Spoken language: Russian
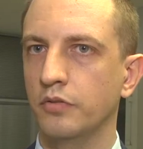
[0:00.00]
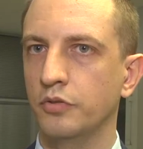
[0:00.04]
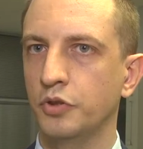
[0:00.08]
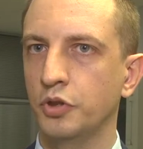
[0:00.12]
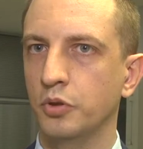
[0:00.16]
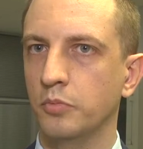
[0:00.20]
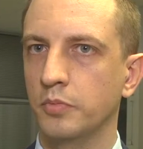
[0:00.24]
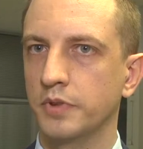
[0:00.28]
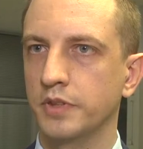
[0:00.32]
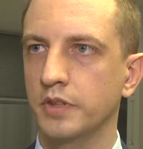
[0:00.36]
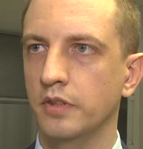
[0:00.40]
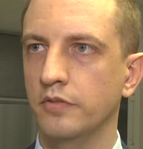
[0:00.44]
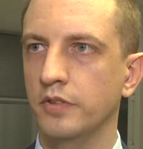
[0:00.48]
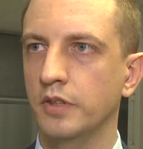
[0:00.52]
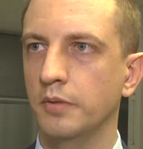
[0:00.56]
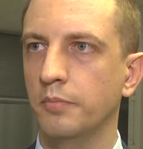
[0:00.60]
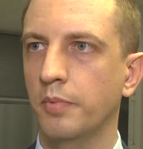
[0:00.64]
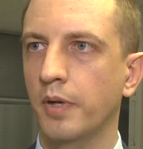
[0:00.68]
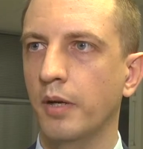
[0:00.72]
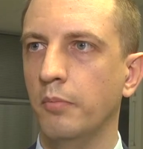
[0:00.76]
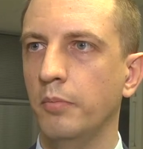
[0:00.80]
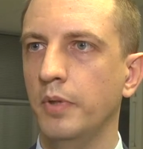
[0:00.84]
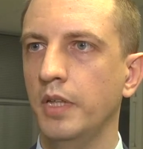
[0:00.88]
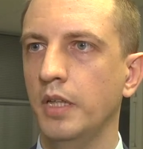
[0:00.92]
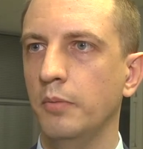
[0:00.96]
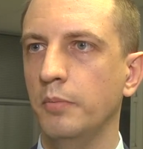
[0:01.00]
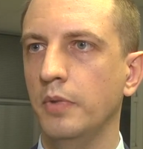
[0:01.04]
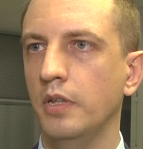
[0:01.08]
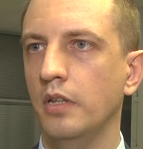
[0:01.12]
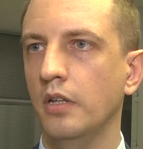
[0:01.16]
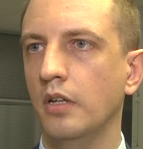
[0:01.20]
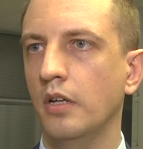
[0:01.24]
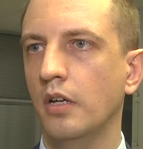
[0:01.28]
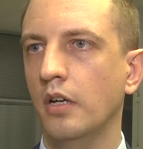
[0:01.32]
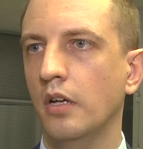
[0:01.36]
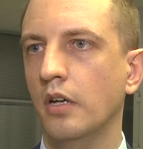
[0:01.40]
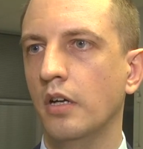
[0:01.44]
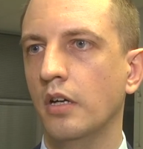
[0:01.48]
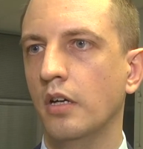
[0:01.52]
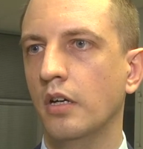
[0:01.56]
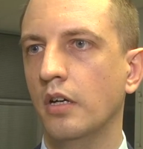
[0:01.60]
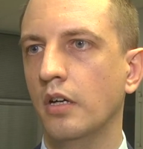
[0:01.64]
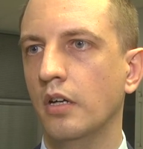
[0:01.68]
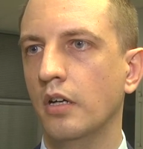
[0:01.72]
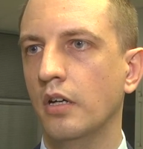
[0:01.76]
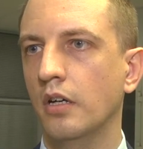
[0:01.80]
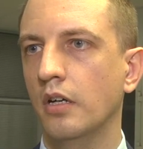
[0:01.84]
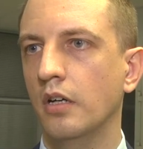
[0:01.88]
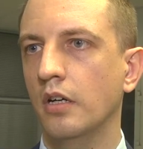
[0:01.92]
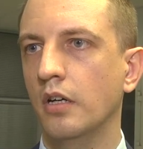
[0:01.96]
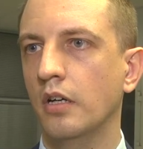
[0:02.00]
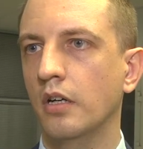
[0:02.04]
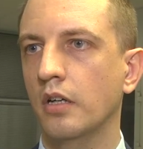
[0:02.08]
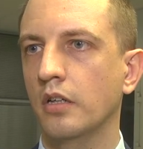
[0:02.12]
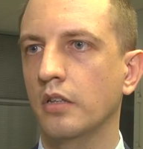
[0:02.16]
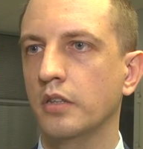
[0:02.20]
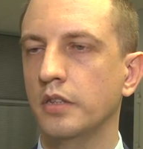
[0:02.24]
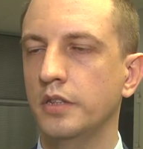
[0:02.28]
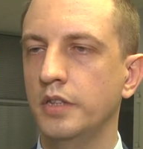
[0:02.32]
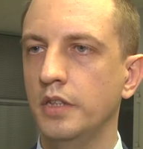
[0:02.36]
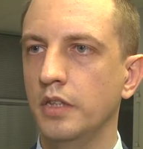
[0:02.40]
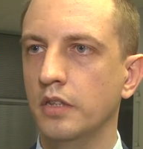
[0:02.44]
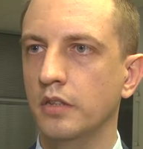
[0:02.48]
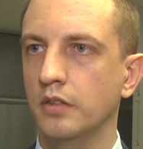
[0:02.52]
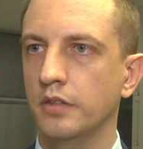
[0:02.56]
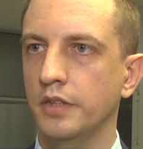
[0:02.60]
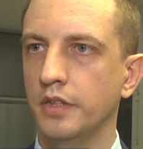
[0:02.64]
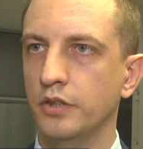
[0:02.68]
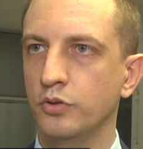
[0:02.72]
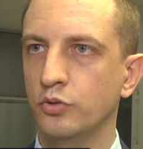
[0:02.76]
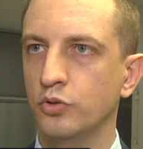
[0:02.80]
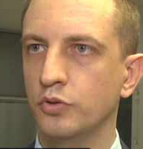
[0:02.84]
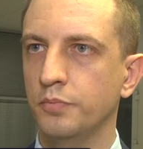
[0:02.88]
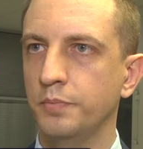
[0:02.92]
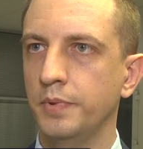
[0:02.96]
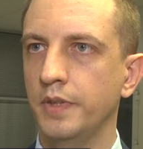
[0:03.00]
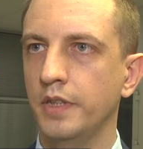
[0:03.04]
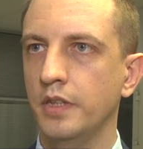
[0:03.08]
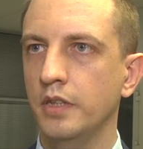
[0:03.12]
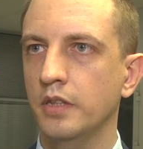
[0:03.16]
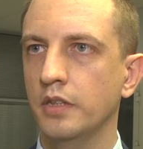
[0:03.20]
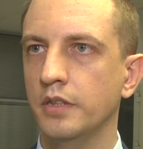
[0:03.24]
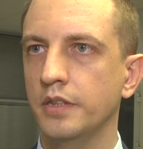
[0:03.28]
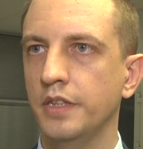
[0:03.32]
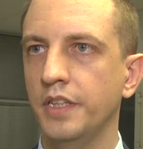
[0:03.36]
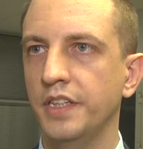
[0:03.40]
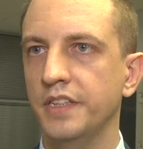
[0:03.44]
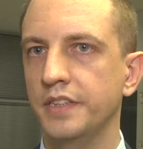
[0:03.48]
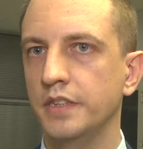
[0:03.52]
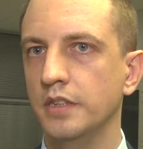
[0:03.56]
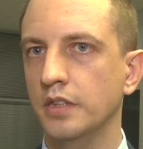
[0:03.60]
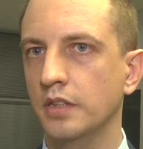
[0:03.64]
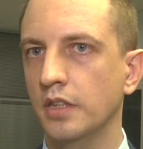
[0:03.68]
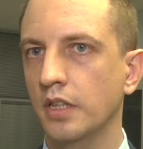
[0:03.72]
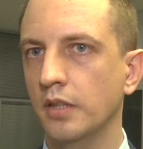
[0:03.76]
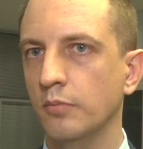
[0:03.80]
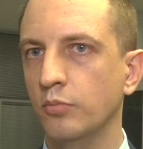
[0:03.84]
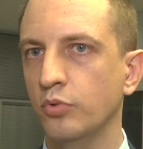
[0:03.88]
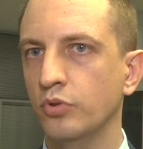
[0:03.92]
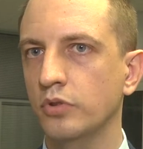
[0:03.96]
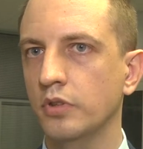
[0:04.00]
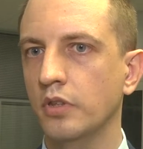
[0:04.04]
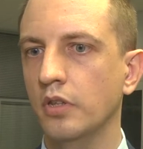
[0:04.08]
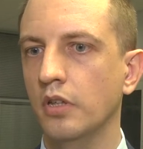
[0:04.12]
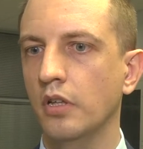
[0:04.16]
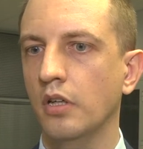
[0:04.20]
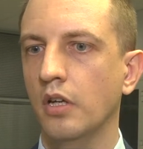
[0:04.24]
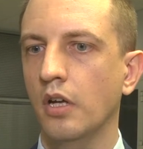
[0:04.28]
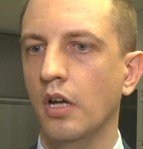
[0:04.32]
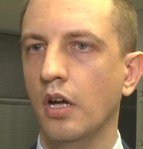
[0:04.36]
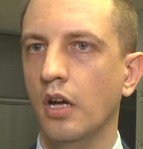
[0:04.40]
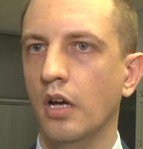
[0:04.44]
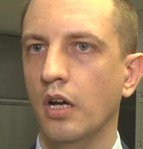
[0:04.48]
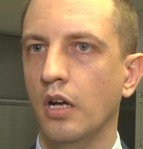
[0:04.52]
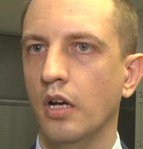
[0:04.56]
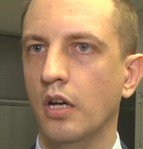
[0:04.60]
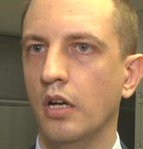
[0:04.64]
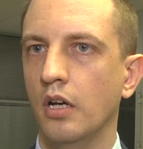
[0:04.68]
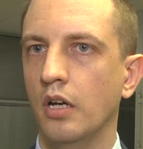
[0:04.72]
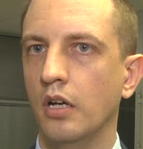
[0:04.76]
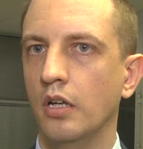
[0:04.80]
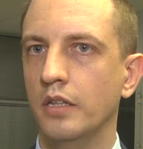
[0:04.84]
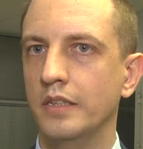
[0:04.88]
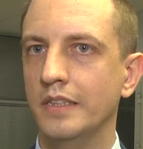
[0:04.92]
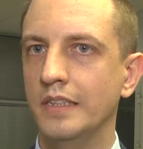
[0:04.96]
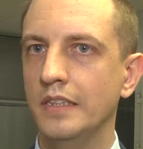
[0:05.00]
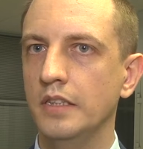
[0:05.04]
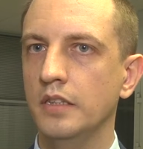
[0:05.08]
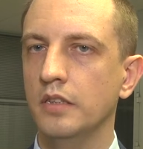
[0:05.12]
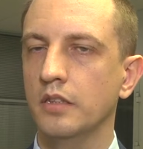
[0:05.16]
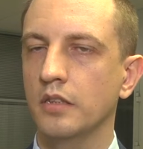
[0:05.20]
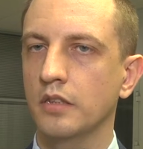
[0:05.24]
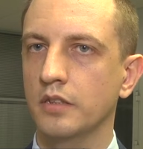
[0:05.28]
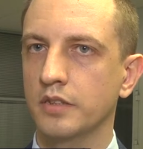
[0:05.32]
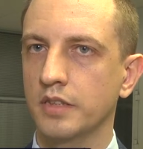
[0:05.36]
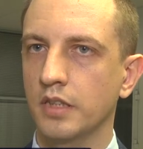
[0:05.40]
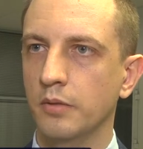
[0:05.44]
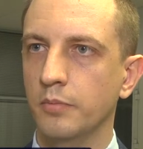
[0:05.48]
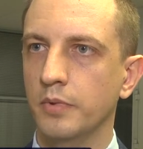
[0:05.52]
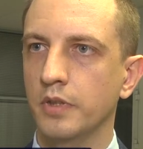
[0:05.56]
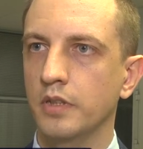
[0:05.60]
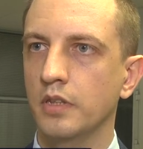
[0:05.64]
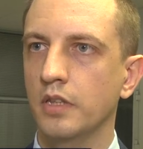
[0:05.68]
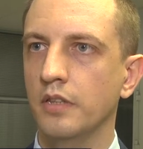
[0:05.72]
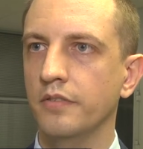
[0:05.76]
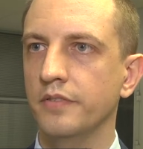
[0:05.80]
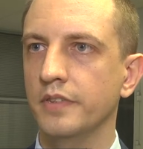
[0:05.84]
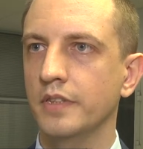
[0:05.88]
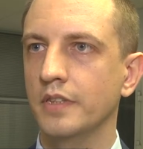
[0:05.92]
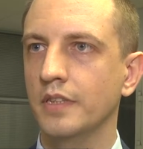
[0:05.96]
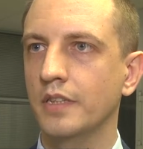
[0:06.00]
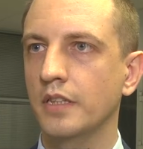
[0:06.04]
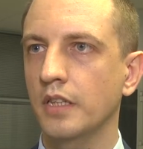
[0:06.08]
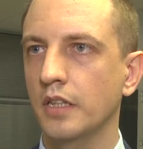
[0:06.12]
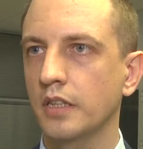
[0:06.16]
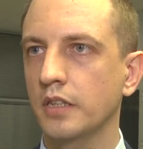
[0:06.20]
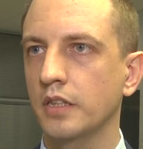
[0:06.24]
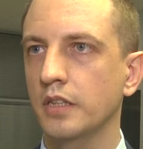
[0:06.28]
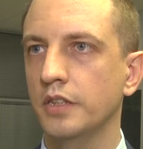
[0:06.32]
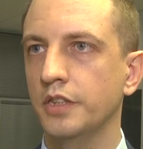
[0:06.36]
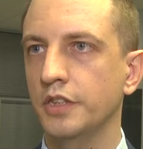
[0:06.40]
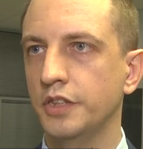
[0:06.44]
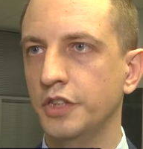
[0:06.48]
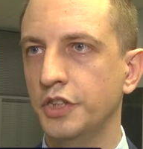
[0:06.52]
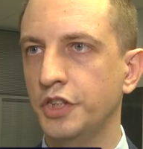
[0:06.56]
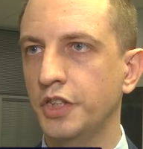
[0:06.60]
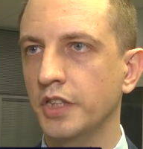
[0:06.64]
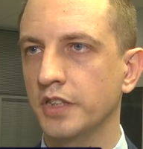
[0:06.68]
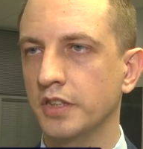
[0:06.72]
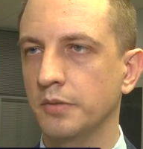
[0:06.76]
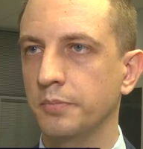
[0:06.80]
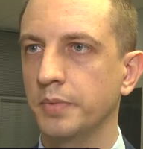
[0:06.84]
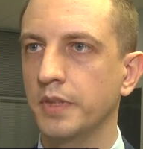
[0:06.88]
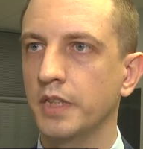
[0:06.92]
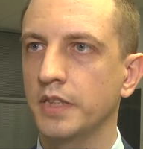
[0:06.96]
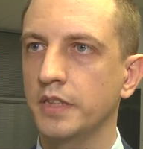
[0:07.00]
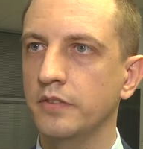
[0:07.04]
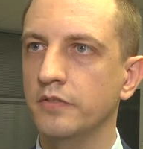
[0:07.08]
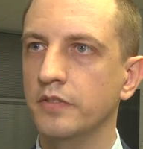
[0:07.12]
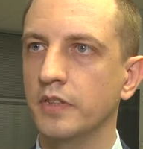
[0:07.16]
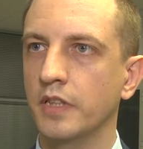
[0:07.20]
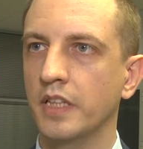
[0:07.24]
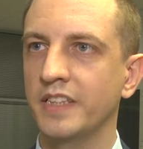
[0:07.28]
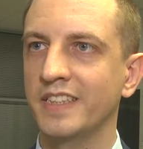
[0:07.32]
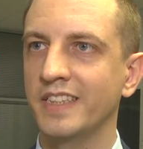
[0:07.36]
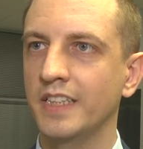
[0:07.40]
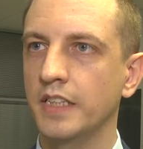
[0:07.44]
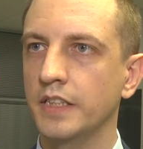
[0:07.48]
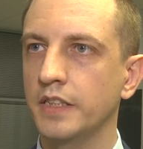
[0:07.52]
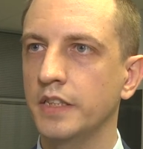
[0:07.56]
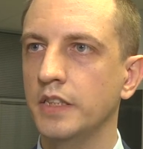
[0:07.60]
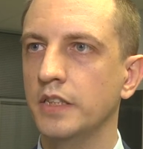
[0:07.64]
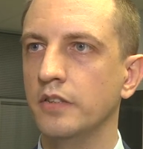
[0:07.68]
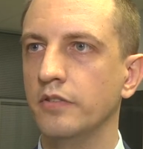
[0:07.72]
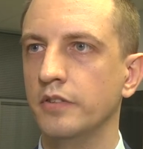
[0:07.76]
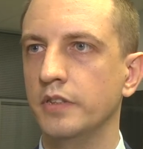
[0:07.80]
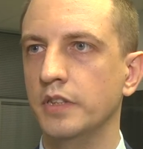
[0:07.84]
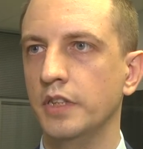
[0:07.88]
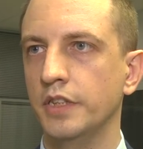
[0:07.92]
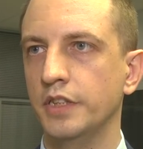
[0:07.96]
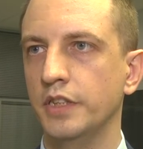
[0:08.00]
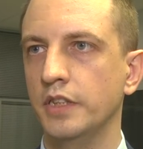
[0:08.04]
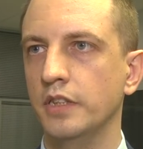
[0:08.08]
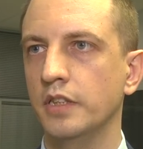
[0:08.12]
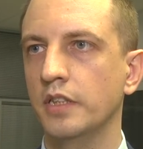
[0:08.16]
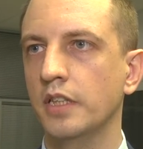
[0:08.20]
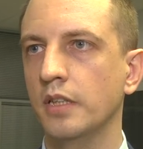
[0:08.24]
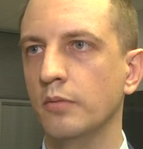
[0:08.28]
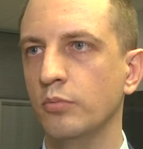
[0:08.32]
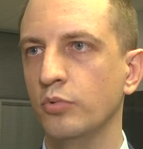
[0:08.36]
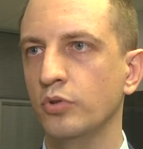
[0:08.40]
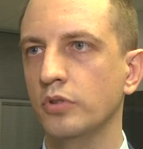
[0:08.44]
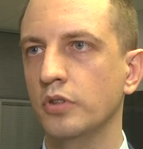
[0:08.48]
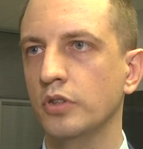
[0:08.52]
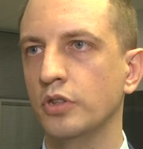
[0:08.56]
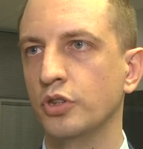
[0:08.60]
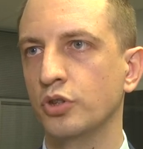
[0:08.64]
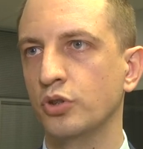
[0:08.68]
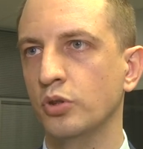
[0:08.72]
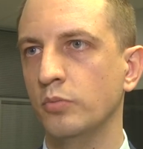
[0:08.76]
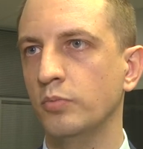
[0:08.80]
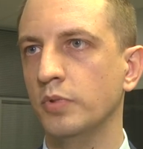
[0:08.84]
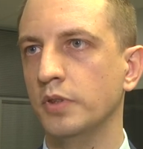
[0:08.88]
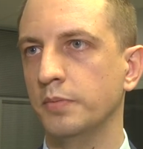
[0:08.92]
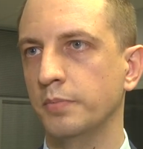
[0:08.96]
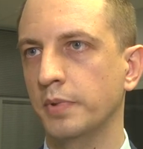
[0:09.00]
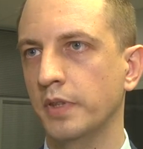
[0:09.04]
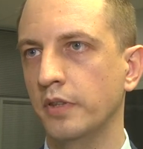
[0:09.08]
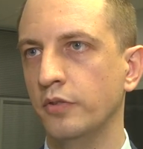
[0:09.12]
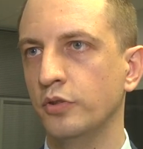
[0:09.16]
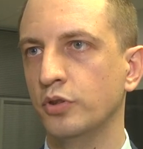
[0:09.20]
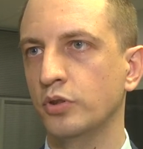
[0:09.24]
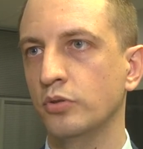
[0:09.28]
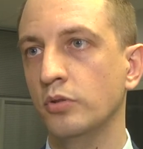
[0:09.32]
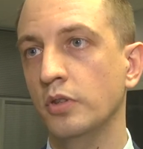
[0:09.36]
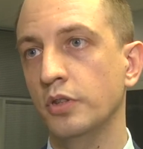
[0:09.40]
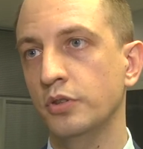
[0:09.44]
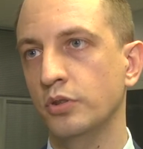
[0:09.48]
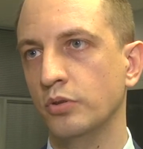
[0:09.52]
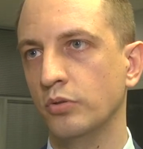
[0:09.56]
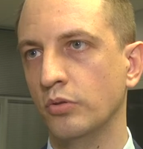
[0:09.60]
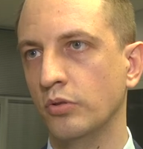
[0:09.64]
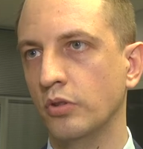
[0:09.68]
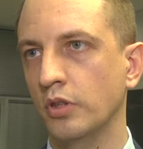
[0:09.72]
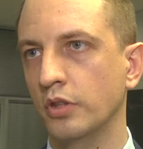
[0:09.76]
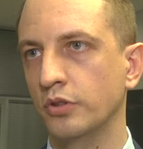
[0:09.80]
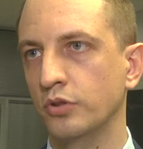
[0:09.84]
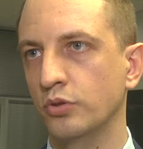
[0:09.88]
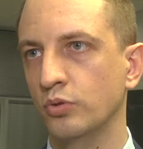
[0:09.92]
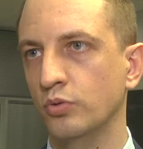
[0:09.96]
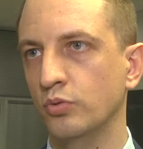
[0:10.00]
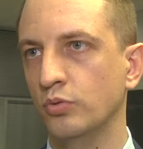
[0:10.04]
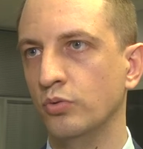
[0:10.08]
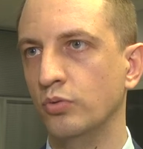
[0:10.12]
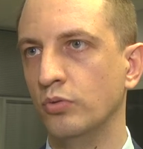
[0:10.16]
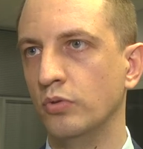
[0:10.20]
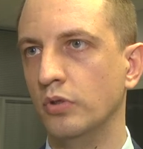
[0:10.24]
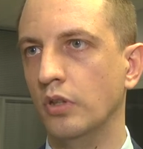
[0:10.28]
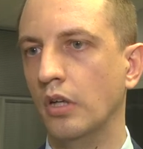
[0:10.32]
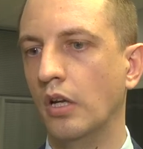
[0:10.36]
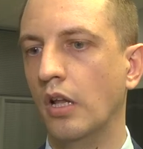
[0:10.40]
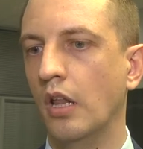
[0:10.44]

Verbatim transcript: в чем основные проблемы, а, где есть успехи, где есть недоработки а, и, самое главное, как сейчас оперативно отреагировать на эти недоработки, чтобы исправить ситуацию к концу года.